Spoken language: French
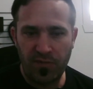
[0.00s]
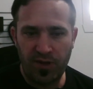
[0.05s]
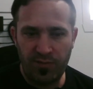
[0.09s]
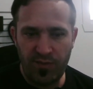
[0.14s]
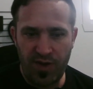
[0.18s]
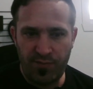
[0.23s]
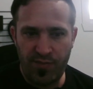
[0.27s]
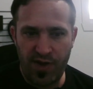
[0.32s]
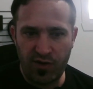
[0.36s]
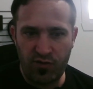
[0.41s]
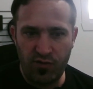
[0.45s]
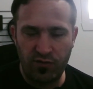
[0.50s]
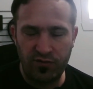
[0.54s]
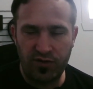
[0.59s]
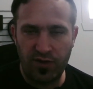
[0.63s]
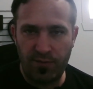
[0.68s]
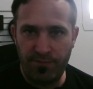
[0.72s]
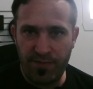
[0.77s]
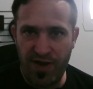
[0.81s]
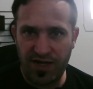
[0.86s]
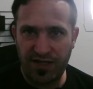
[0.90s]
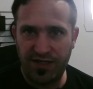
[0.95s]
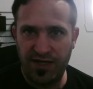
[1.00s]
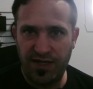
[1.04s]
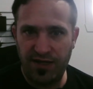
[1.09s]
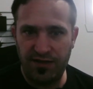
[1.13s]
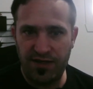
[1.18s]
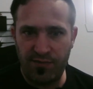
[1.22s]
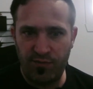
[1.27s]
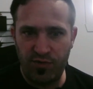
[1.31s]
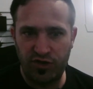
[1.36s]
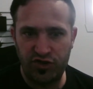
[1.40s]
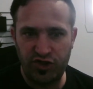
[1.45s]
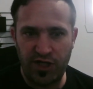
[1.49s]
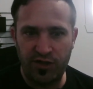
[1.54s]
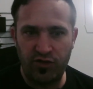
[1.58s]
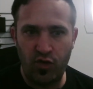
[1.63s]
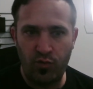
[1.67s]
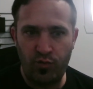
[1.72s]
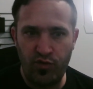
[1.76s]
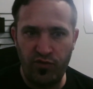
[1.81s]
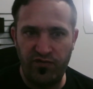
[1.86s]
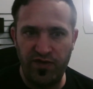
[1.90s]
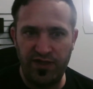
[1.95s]
Mais par contre, marquer la blockchain
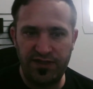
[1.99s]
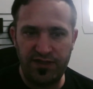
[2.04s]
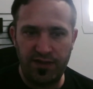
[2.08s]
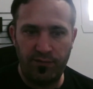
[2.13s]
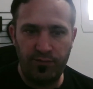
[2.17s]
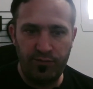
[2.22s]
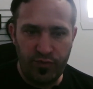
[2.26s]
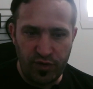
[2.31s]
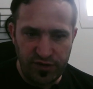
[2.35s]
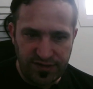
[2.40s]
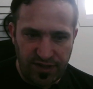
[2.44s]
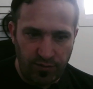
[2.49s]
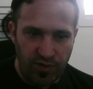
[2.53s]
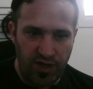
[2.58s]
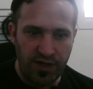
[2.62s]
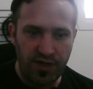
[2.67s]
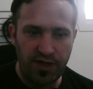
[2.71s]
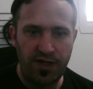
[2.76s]
le plus vite possible.